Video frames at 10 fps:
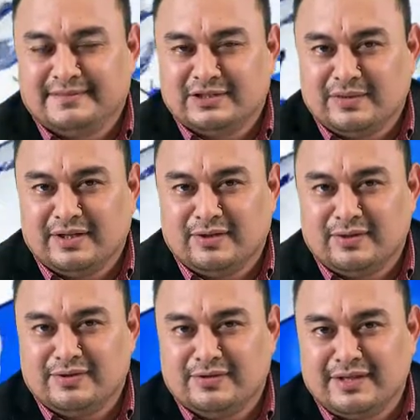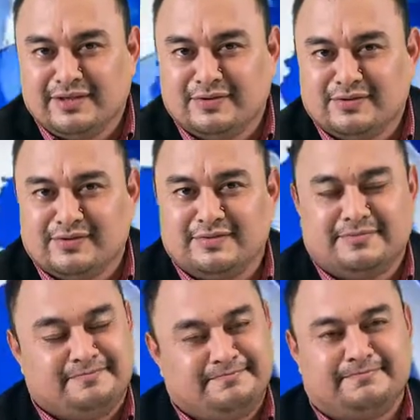sobre todo son niños,
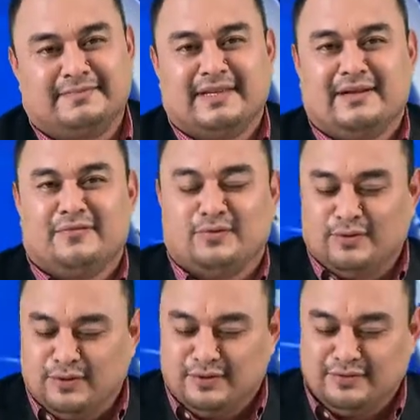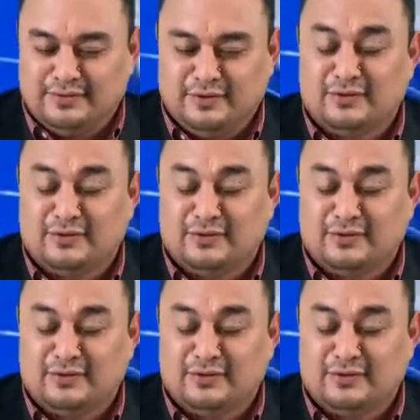el futuro no